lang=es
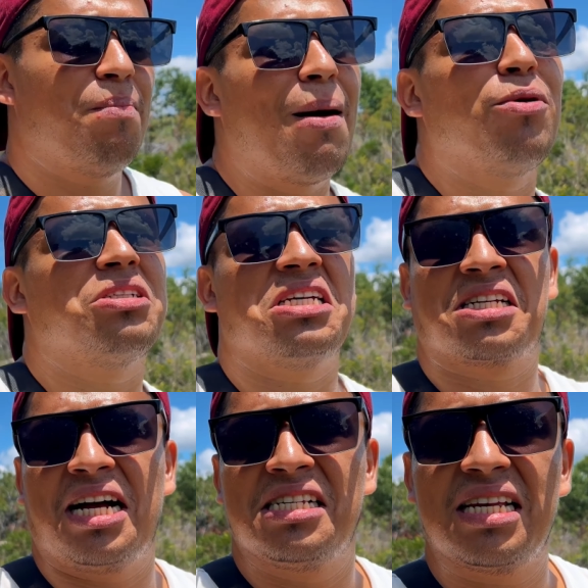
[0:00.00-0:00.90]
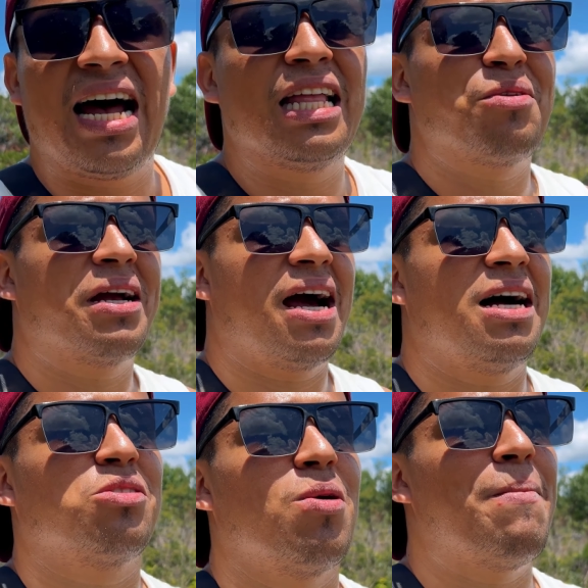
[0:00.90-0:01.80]
vamos descansando en
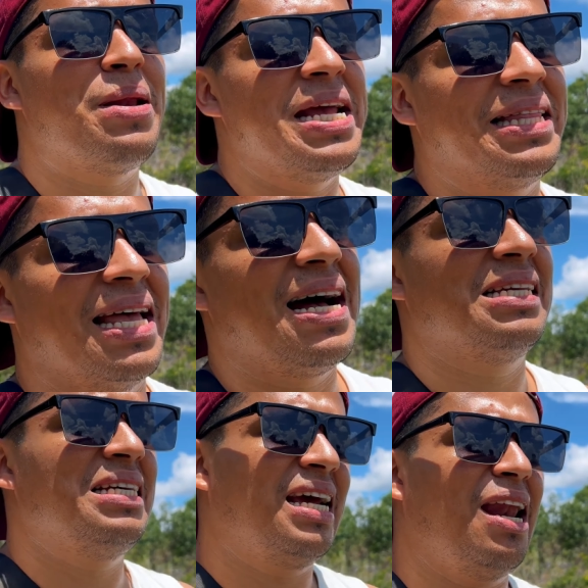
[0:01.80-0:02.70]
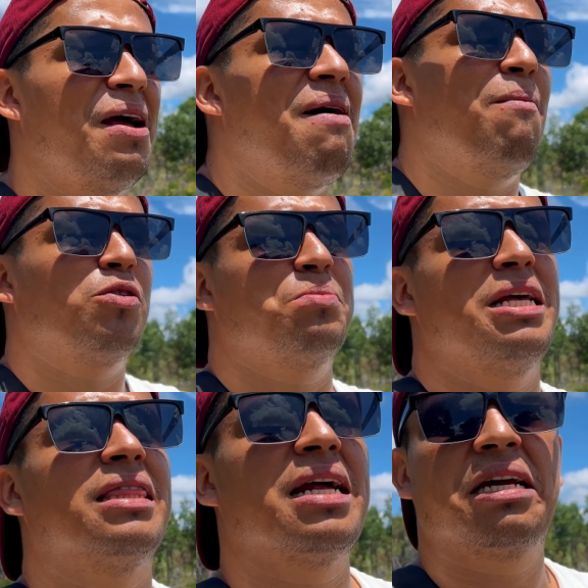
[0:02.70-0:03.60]
cada sombrita, así que la llevamos
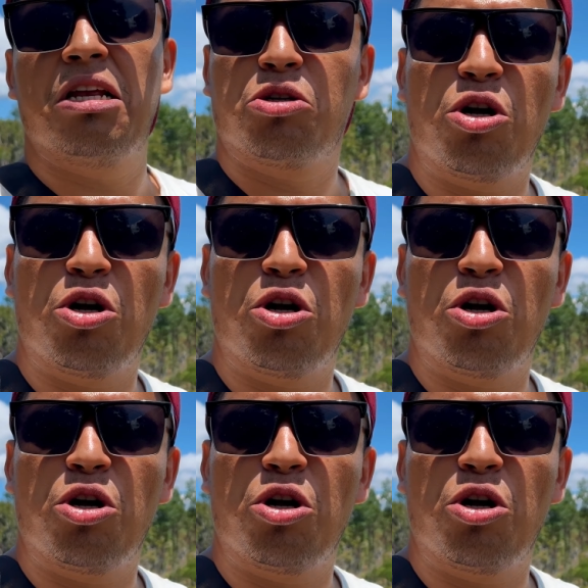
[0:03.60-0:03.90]
bien tranquilos.